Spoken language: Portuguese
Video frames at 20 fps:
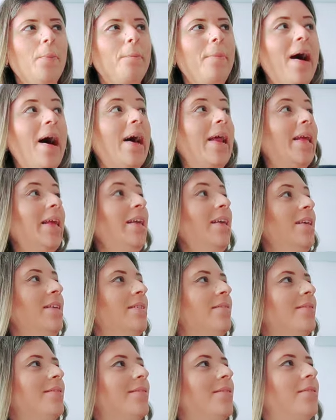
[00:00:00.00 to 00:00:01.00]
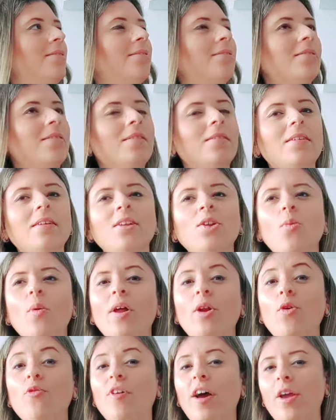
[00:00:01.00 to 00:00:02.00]
Paris, que não é
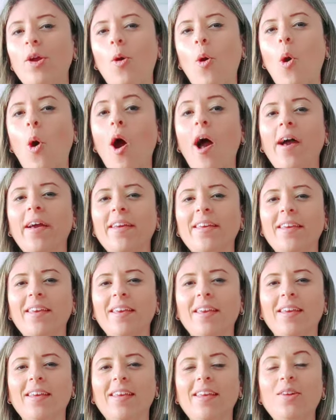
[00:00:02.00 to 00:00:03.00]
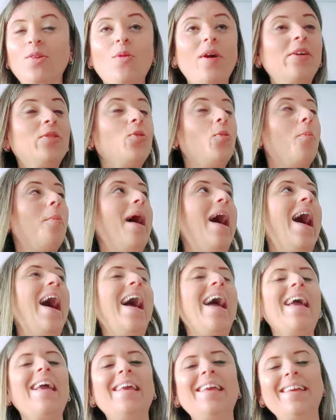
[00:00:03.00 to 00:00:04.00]
Nova York, que não é
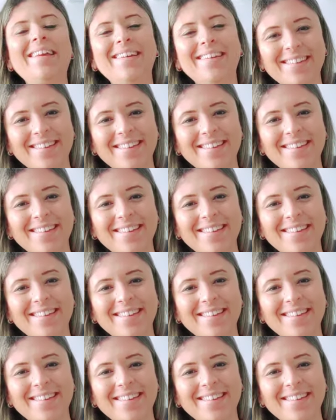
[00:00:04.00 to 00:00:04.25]
Dubai.